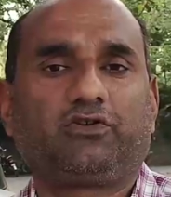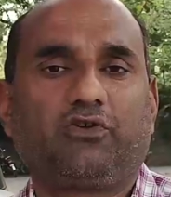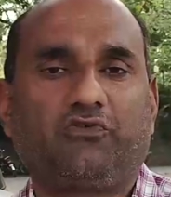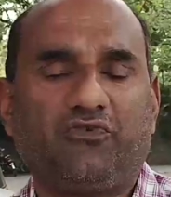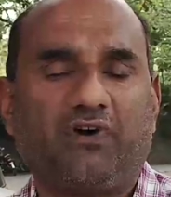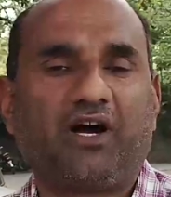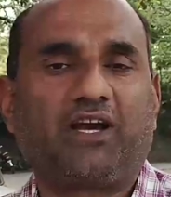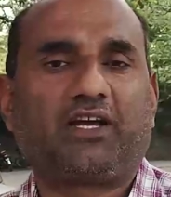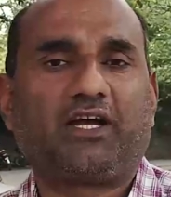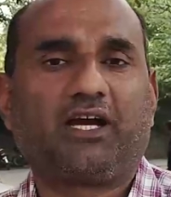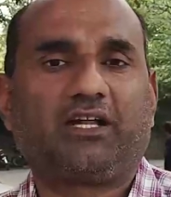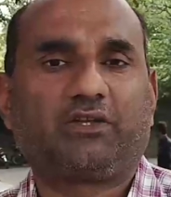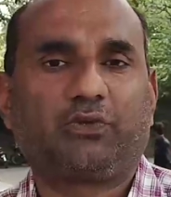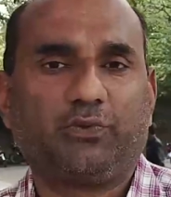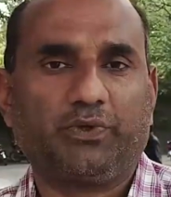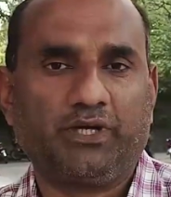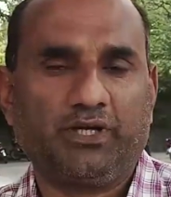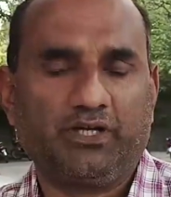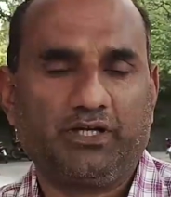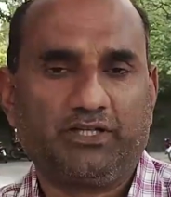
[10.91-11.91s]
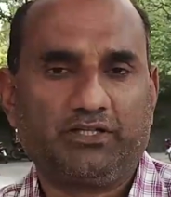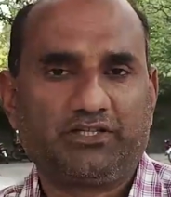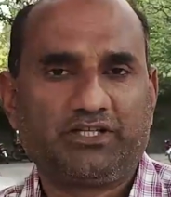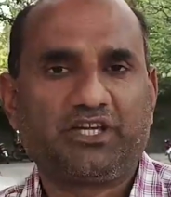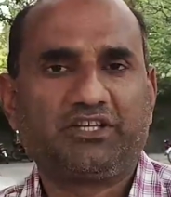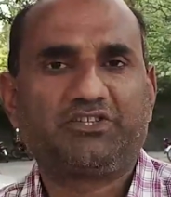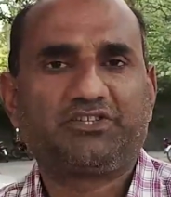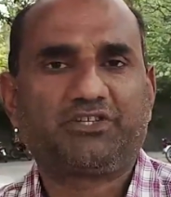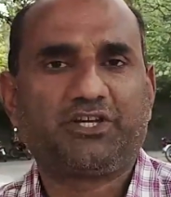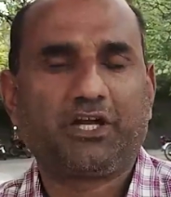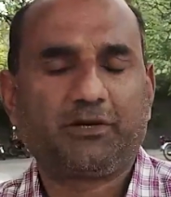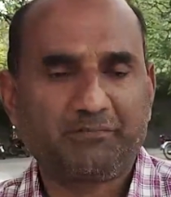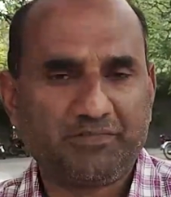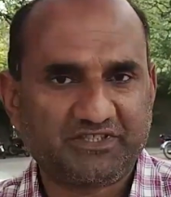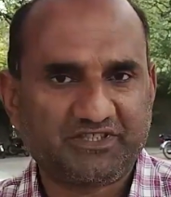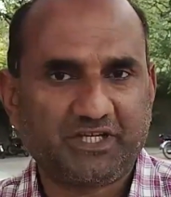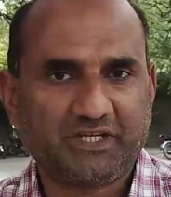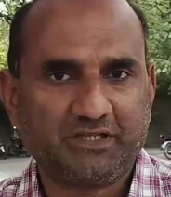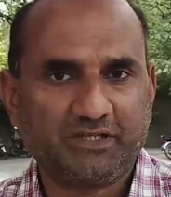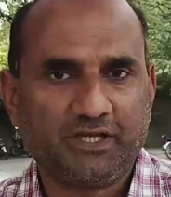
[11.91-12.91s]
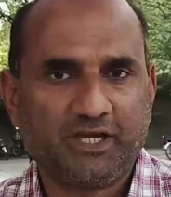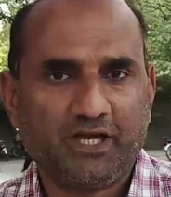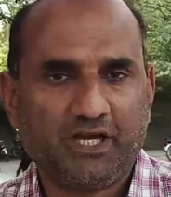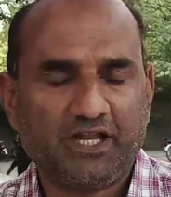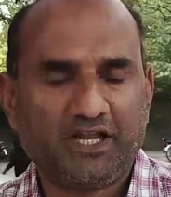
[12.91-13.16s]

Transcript: जो वाक़त हुए चंद शरपसंद